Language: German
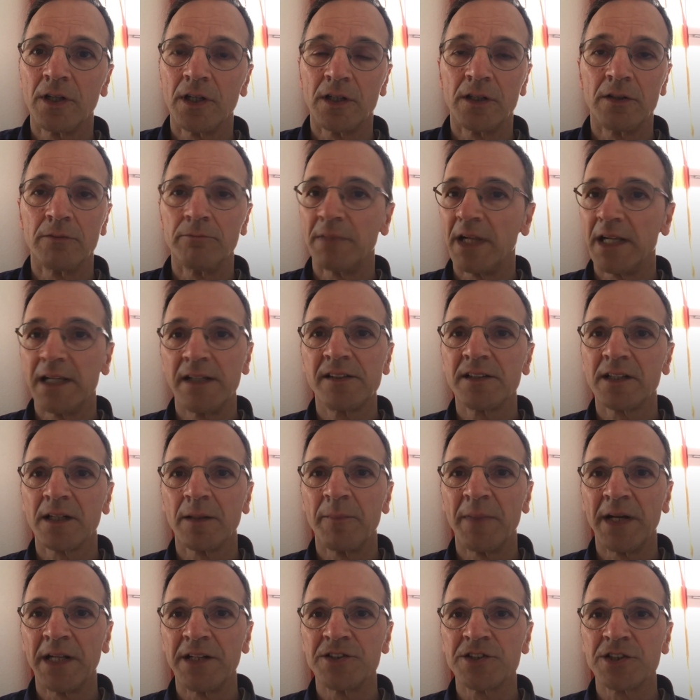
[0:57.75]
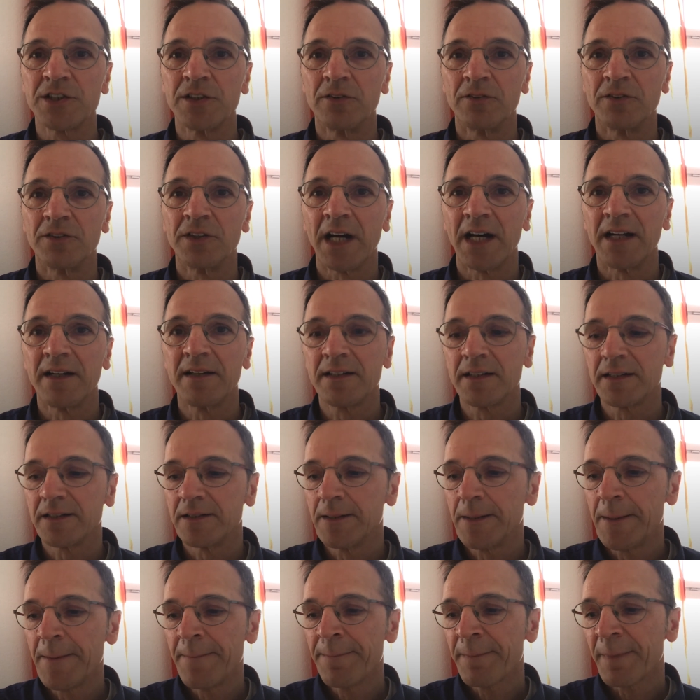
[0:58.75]
ähm, ältere Menschen und andere,
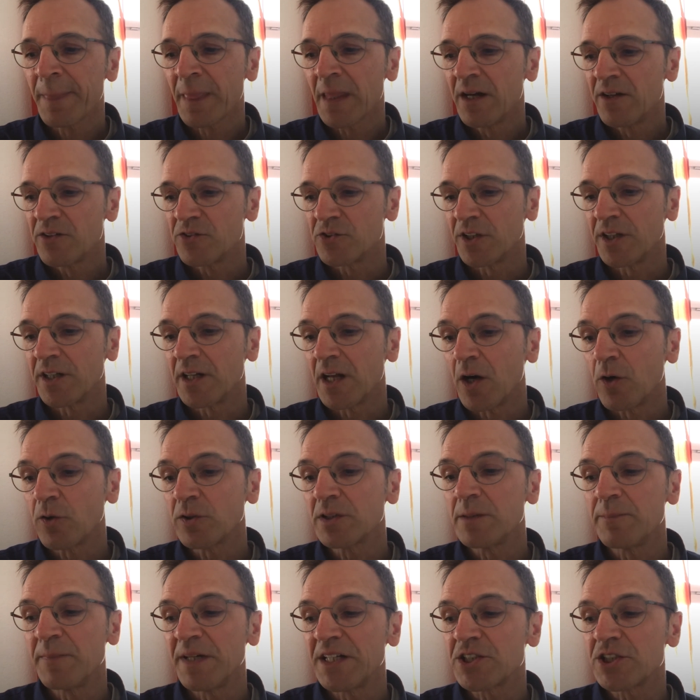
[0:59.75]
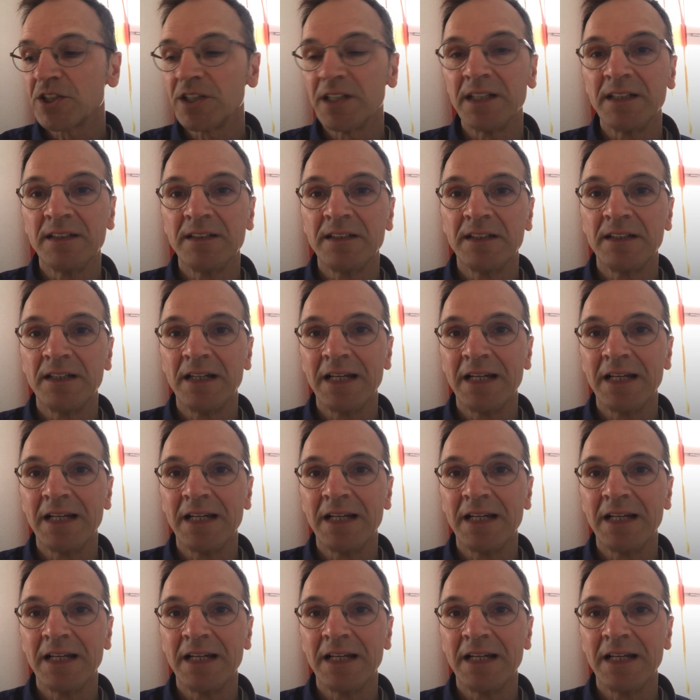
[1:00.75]
sondern auch die Menschen in den